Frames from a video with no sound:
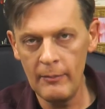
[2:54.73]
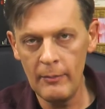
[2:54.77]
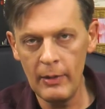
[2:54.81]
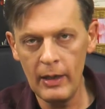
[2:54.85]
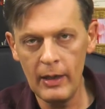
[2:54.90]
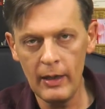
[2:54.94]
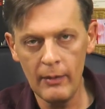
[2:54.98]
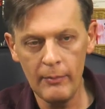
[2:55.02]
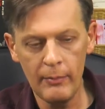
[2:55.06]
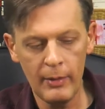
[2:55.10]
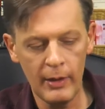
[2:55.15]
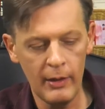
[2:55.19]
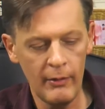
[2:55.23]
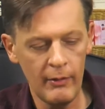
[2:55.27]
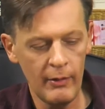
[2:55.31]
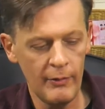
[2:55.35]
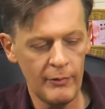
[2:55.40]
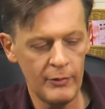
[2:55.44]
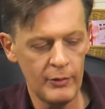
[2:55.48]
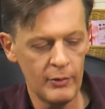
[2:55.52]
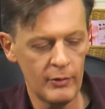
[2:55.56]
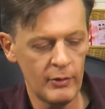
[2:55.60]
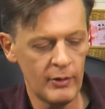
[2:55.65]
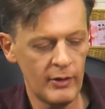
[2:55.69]
Мы, как правило,
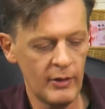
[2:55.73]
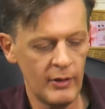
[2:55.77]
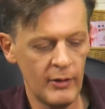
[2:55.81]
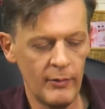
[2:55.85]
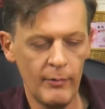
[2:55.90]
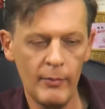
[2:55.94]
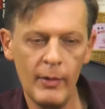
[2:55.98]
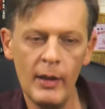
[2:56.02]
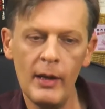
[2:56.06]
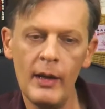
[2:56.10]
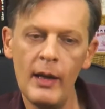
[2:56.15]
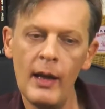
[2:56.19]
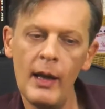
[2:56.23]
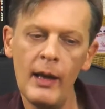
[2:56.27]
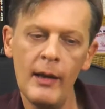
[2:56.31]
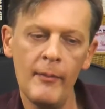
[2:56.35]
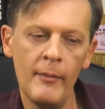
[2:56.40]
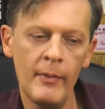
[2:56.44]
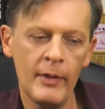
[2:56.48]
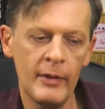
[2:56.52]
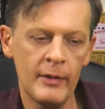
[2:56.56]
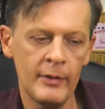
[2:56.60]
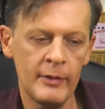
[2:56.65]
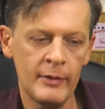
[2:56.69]
все-таки
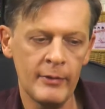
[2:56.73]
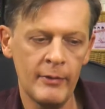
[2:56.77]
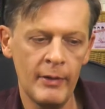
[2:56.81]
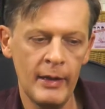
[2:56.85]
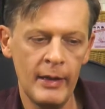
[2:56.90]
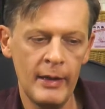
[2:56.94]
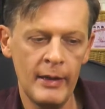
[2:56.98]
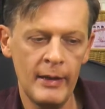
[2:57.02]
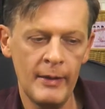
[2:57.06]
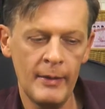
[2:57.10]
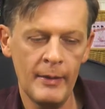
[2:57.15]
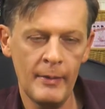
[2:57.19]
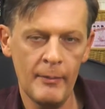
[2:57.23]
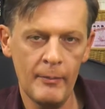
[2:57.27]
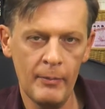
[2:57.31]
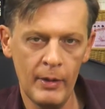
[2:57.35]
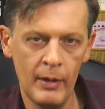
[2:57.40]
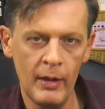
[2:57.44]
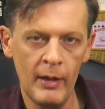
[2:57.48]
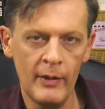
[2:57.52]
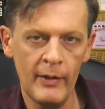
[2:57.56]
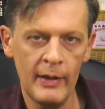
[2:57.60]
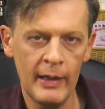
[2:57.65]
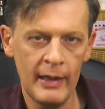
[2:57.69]
измеряем свои
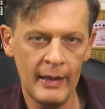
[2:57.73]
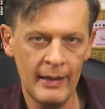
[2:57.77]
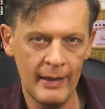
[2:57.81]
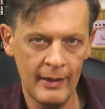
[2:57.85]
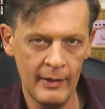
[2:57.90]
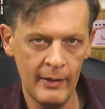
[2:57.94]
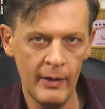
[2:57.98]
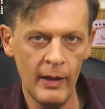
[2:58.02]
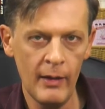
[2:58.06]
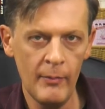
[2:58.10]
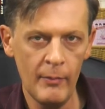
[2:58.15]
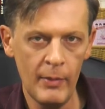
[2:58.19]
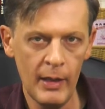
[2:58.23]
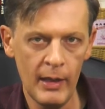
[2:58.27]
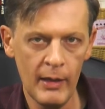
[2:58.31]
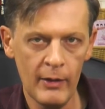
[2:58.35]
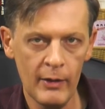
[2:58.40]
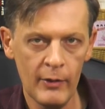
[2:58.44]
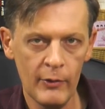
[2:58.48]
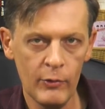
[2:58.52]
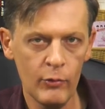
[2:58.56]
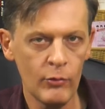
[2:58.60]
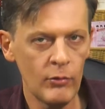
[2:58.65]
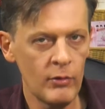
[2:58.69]
планы годами,
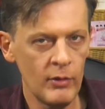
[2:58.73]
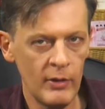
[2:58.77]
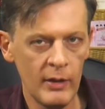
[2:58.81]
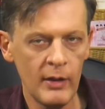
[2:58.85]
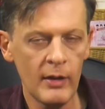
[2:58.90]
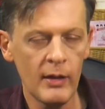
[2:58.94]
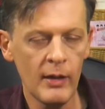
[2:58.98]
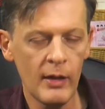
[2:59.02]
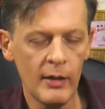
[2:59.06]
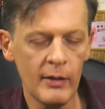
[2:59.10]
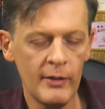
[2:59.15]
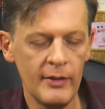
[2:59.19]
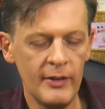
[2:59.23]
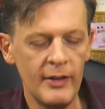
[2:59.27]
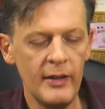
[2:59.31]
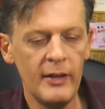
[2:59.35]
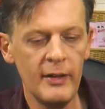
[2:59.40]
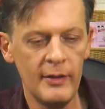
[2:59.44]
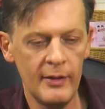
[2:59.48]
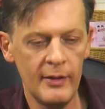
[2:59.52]
но никак не